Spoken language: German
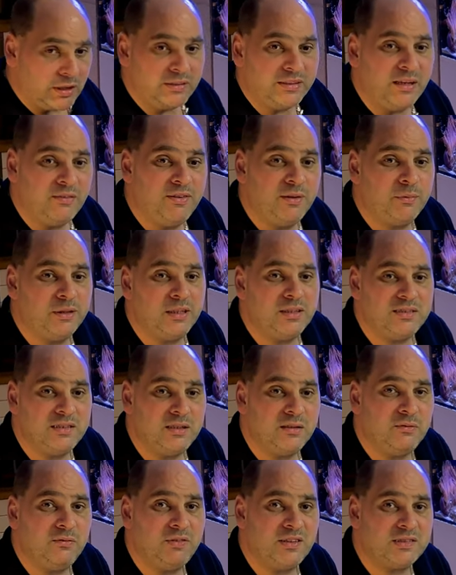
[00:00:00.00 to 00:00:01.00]
da werden wir dann
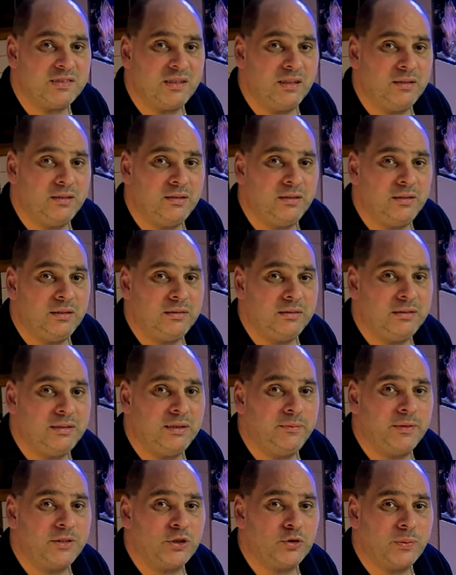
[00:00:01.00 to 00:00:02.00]
sehen, was dann
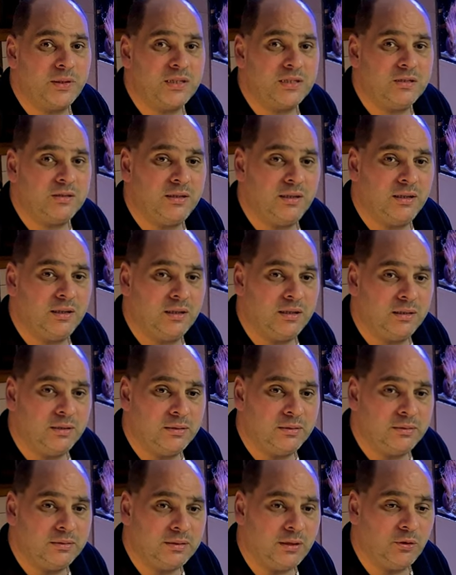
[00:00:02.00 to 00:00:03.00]
dementsprechend
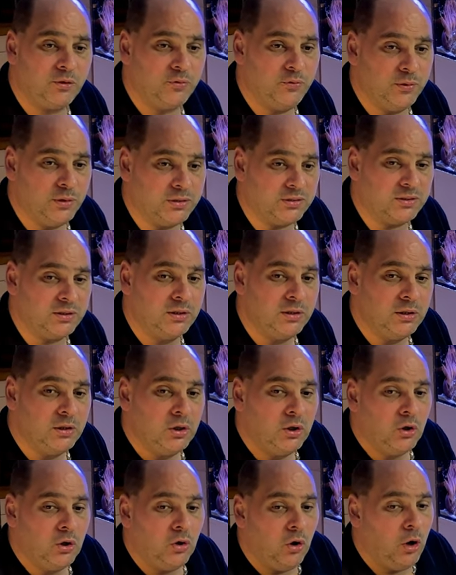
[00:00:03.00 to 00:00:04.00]
da draus wird
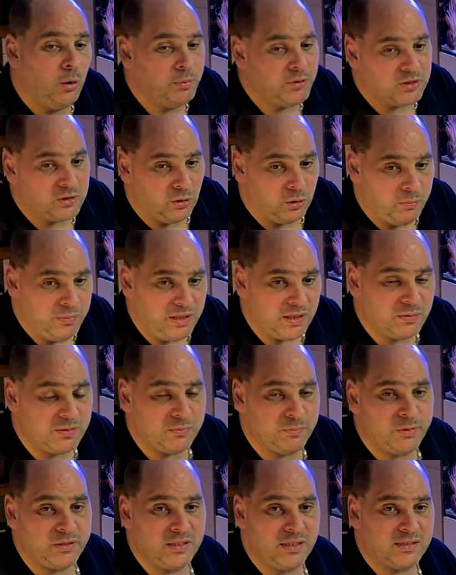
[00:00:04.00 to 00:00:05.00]
ob ich noch mehr
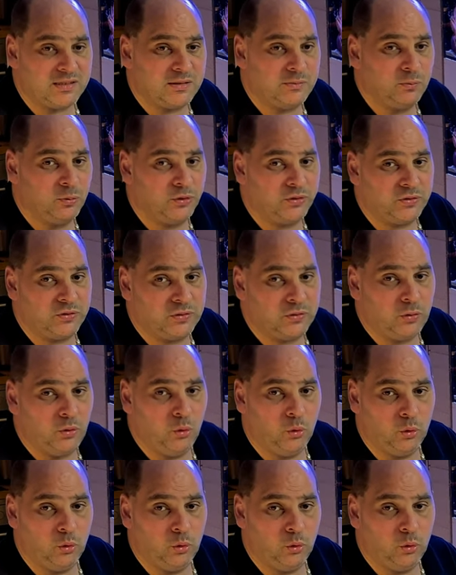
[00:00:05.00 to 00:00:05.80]
besetzen muss